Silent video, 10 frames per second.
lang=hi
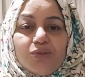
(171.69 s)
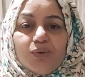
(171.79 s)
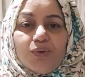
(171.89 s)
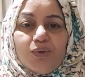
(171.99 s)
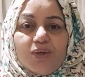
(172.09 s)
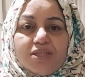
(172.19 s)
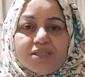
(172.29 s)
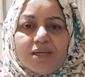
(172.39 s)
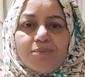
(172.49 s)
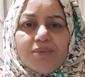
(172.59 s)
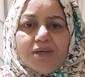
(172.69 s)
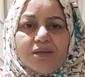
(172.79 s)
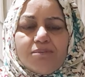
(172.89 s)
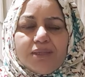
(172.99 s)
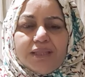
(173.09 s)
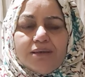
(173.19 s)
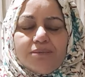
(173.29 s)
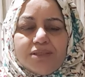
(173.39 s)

तो इस सब में मतलब